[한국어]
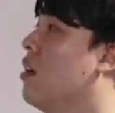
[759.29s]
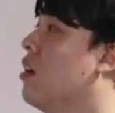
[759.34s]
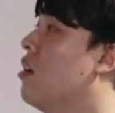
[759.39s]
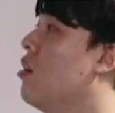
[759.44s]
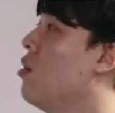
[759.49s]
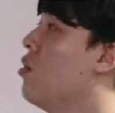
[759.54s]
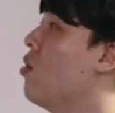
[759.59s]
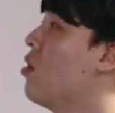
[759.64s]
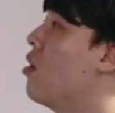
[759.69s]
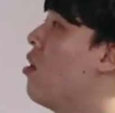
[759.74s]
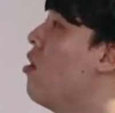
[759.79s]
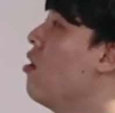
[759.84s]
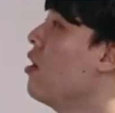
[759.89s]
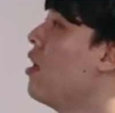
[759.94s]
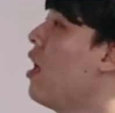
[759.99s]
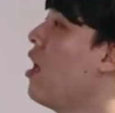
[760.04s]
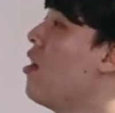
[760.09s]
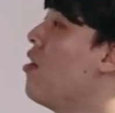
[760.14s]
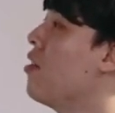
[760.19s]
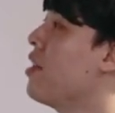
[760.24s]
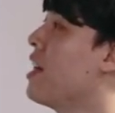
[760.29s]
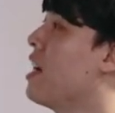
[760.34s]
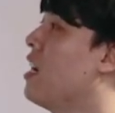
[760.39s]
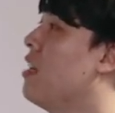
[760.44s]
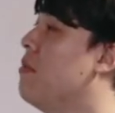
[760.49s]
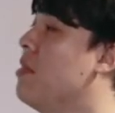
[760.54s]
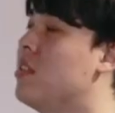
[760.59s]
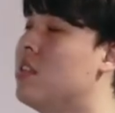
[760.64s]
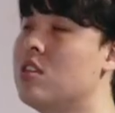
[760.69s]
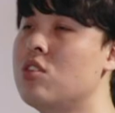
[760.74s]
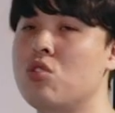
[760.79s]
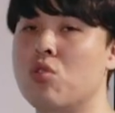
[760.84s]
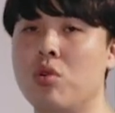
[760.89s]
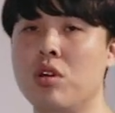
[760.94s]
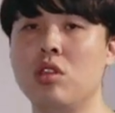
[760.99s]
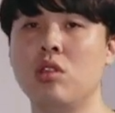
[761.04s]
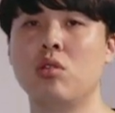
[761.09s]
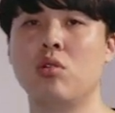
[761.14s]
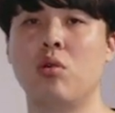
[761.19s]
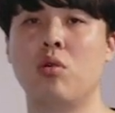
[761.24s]
그리고 거기에 영향을 미친
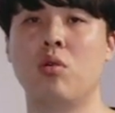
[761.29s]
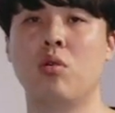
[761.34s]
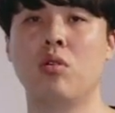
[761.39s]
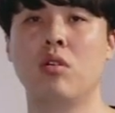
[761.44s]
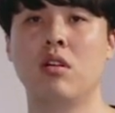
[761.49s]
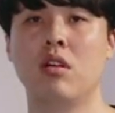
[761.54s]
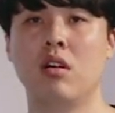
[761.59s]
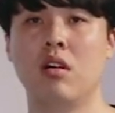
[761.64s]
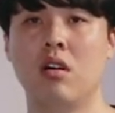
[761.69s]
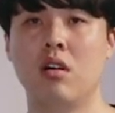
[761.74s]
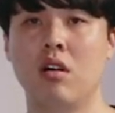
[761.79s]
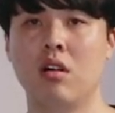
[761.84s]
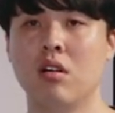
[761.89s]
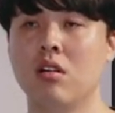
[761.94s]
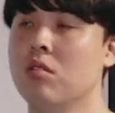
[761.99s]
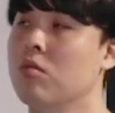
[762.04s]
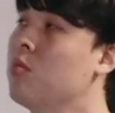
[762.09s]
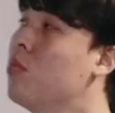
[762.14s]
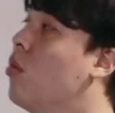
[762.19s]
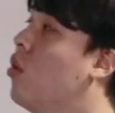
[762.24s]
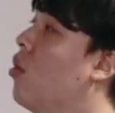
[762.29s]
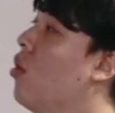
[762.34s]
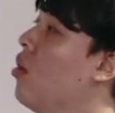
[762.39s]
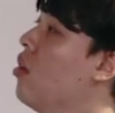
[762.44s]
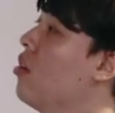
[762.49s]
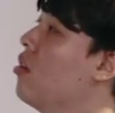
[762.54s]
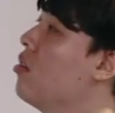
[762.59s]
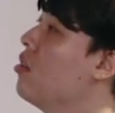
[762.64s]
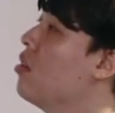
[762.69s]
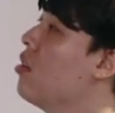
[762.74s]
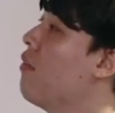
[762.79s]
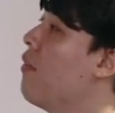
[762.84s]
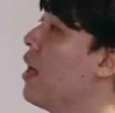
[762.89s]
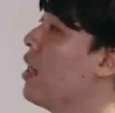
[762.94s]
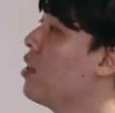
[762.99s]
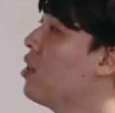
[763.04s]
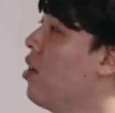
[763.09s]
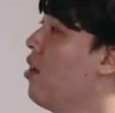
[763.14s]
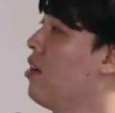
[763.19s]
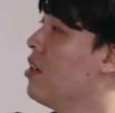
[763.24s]
요인도 뭐
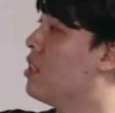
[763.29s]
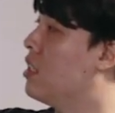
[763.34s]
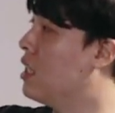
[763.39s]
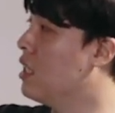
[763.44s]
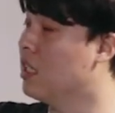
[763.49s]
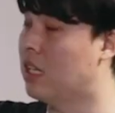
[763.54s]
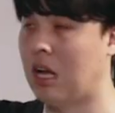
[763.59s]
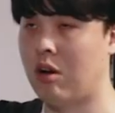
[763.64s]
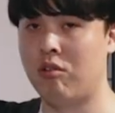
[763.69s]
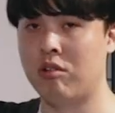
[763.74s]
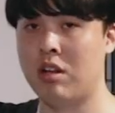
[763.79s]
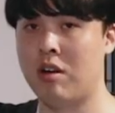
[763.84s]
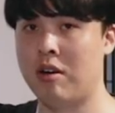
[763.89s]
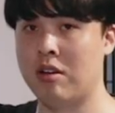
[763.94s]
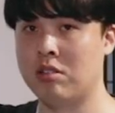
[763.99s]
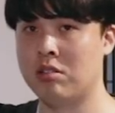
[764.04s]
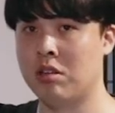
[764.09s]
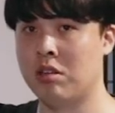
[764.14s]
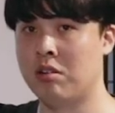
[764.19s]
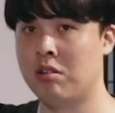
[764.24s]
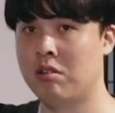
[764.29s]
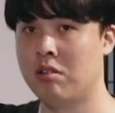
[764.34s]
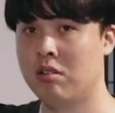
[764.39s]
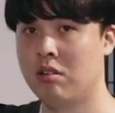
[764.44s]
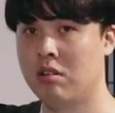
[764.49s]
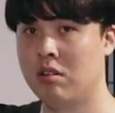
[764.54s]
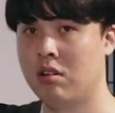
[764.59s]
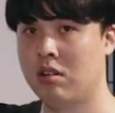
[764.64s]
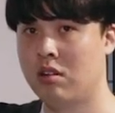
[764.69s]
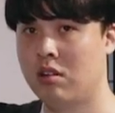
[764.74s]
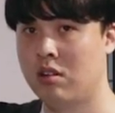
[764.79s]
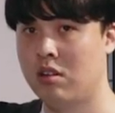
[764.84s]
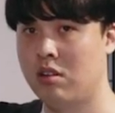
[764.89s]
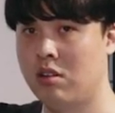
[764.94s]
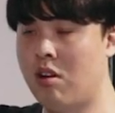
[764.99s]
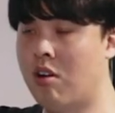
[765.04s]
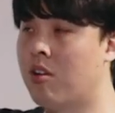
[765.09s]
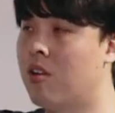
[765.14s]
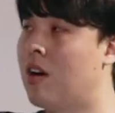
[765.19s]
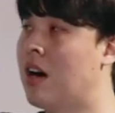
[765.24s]
factors라고 나왔어요.
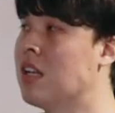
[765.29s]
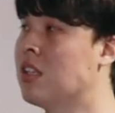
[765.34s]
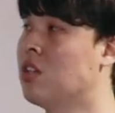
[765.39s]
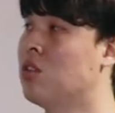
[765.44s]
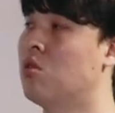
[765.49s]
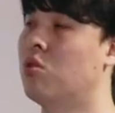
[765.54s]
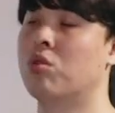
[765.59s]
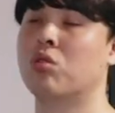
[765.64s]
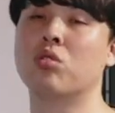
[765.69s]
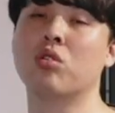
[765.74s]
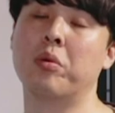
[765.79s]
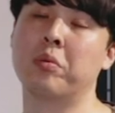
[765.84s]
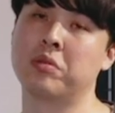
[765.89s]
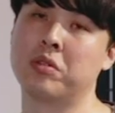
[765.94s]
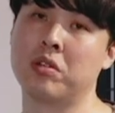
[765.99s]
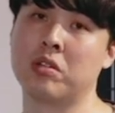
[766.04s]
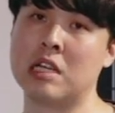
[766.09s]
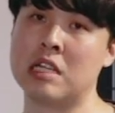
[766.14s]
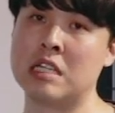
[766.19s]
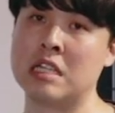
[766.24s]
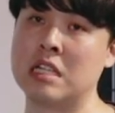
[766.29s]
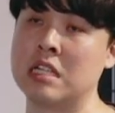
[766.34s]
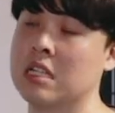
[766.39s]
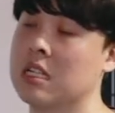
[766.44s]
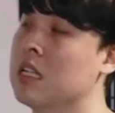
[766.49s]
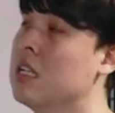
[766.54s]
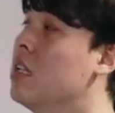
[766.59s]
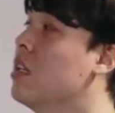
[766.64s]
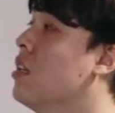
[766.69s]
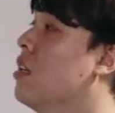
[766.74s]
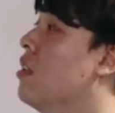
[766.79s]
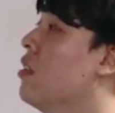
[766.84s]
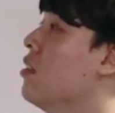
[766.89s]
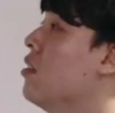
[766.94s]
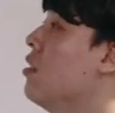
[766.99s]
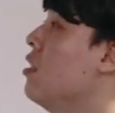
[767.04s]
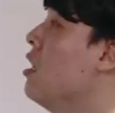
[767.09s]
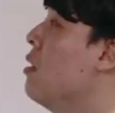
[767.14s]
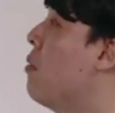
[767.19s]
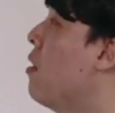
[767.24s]
여러 가지 요인도 없어요, 사실.
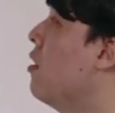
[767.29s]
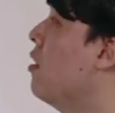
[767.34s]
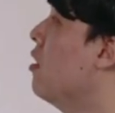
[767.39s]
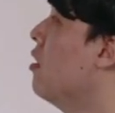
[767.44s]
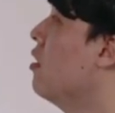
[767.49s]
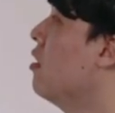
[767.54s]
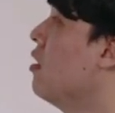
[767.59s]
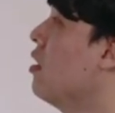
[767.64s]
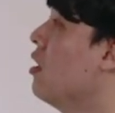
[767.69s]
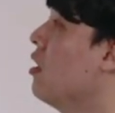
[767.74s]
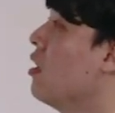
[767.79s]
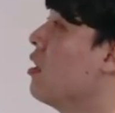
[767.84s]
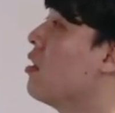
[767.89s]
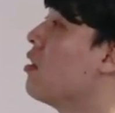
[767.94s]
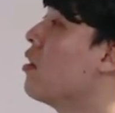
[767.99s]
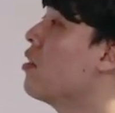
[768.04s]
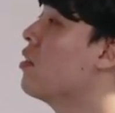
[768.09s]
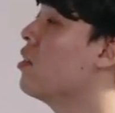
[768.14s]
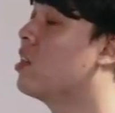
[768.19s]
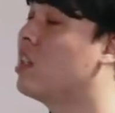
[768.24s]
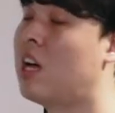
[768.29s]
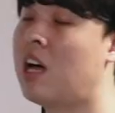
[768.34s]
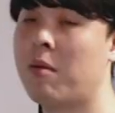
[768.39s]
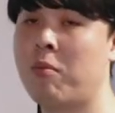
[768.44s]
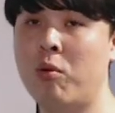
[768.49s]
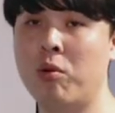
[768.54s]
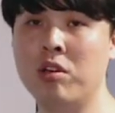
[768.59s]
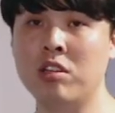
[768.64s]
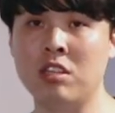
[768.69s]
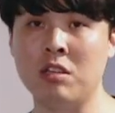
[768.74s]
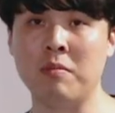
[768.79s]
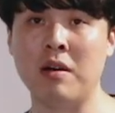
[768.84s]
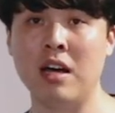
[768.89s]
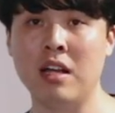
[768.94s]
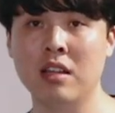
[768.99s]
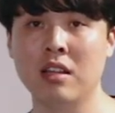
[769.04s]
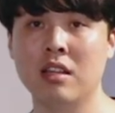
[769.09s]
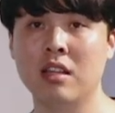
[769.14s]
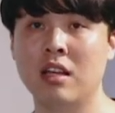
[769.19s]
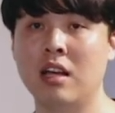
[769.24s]
2번은 그럴듯하
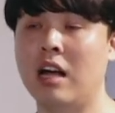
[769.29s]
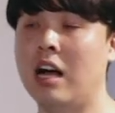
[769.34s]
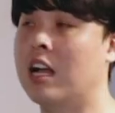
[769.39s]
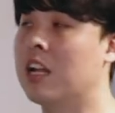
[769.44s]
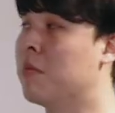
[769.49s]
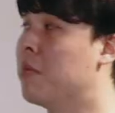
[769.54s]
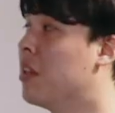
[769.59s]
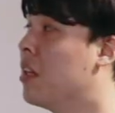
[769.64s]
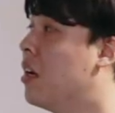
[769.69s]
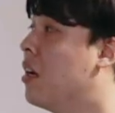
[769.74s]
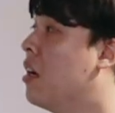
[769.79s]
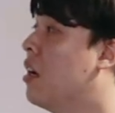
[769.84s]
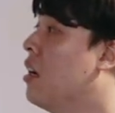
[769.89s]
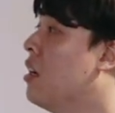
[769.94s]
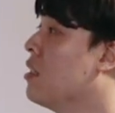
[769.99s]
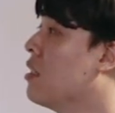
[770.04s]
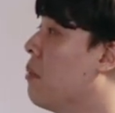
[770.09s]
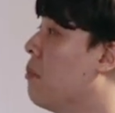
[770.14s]
보이지만 아닙니다.